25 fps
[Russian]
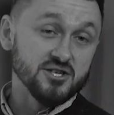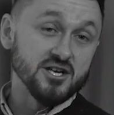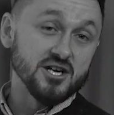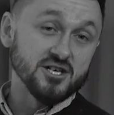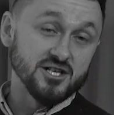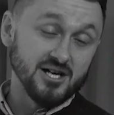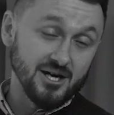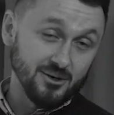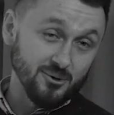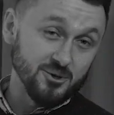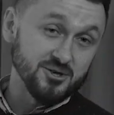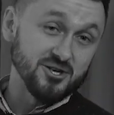
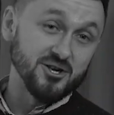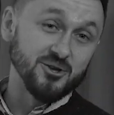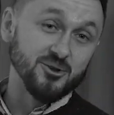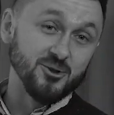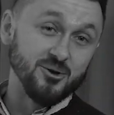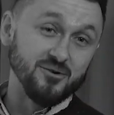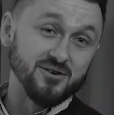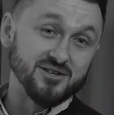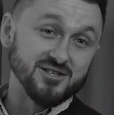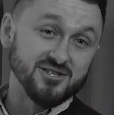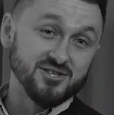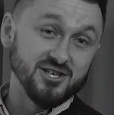считаешь хорошая
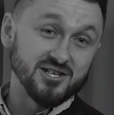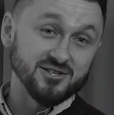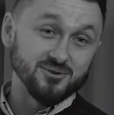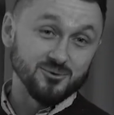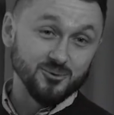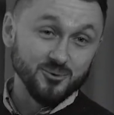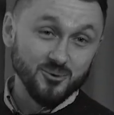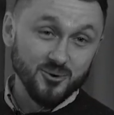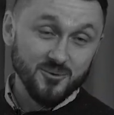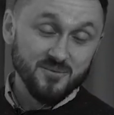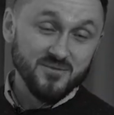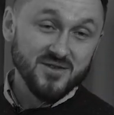новость? Сейчас
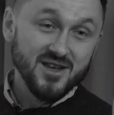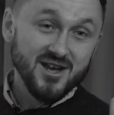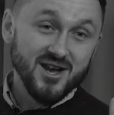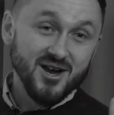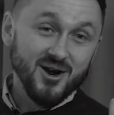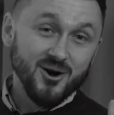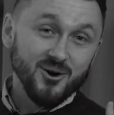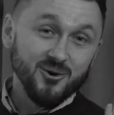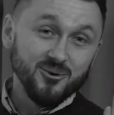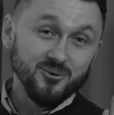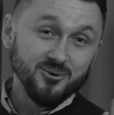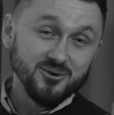у,
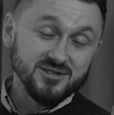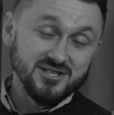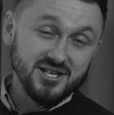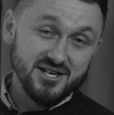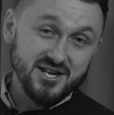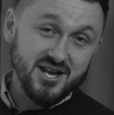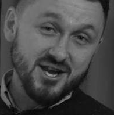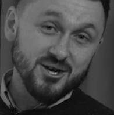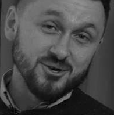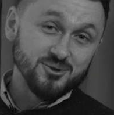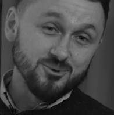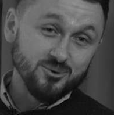у
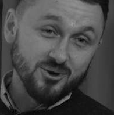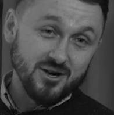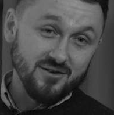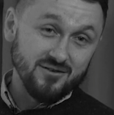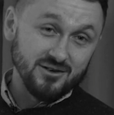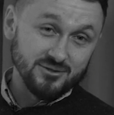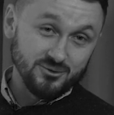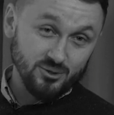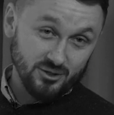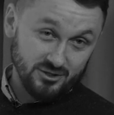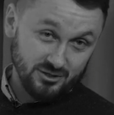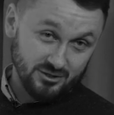Сергея
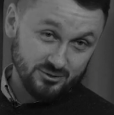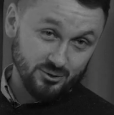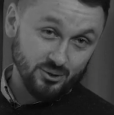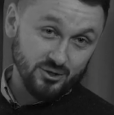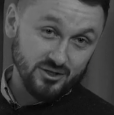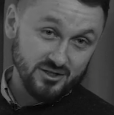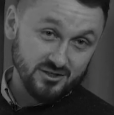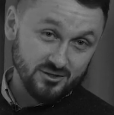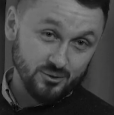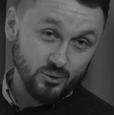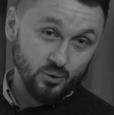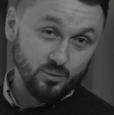Жукова, тот,
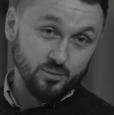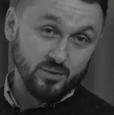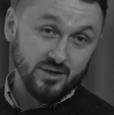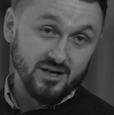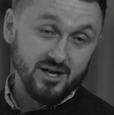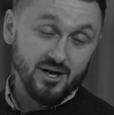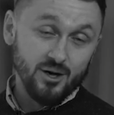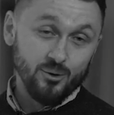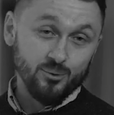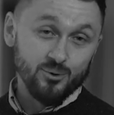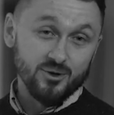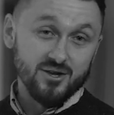который из
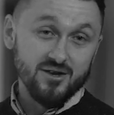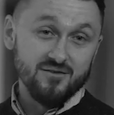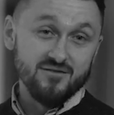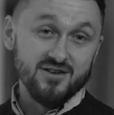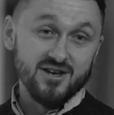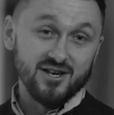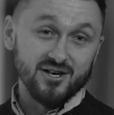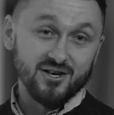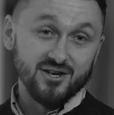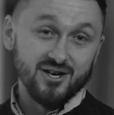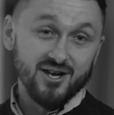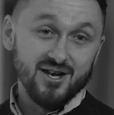группы «Руки
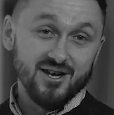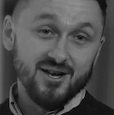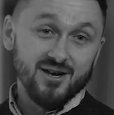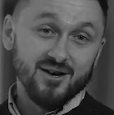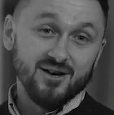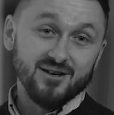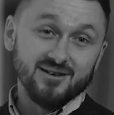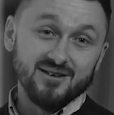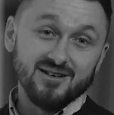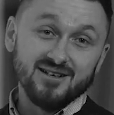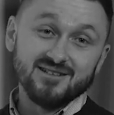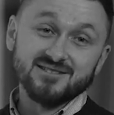вверх»,
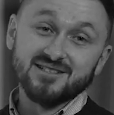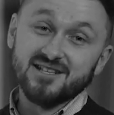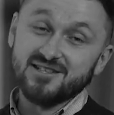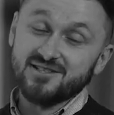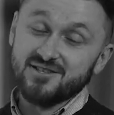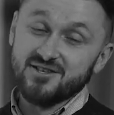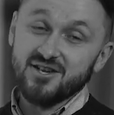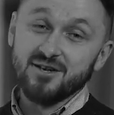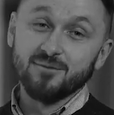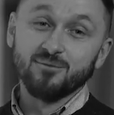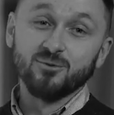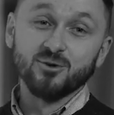э, на
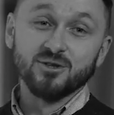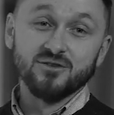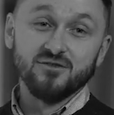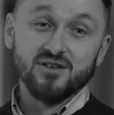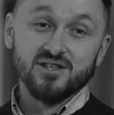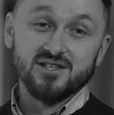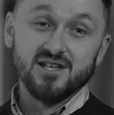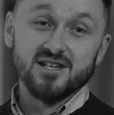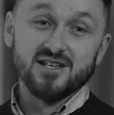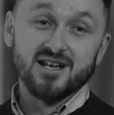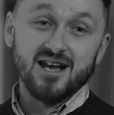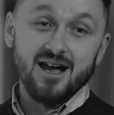стене будет
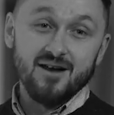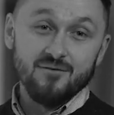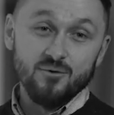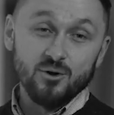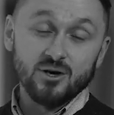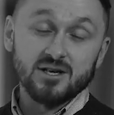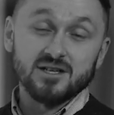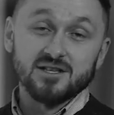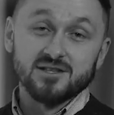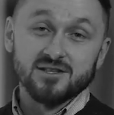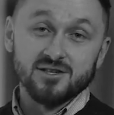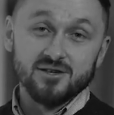висеть
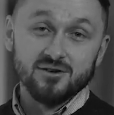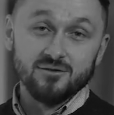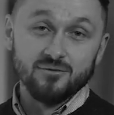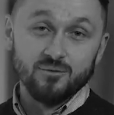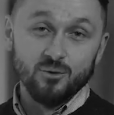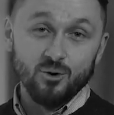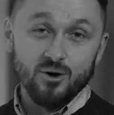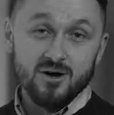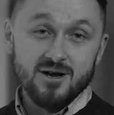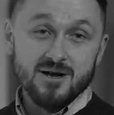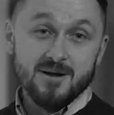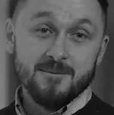ковер с
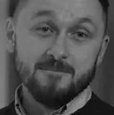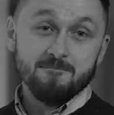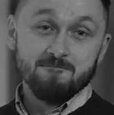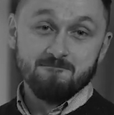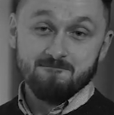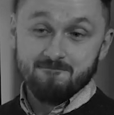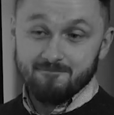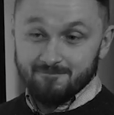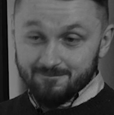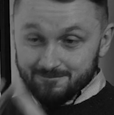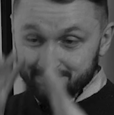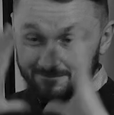его...
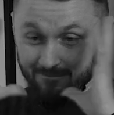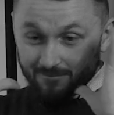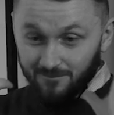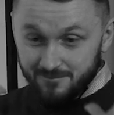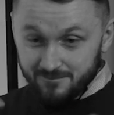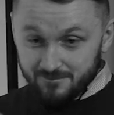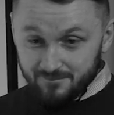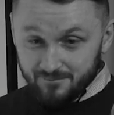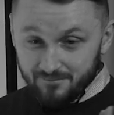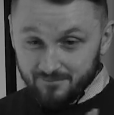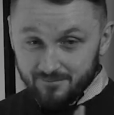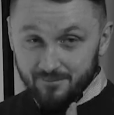М-
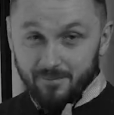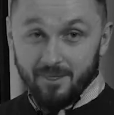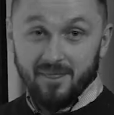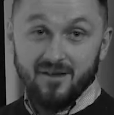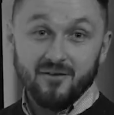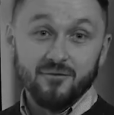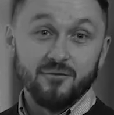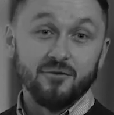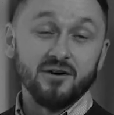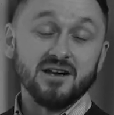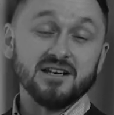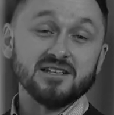
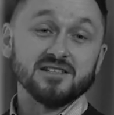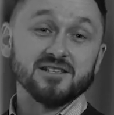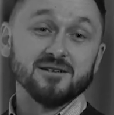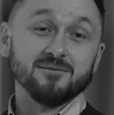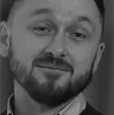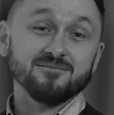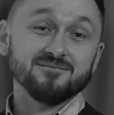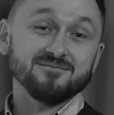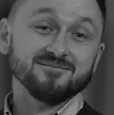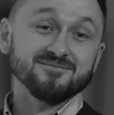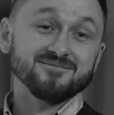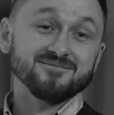фейсом.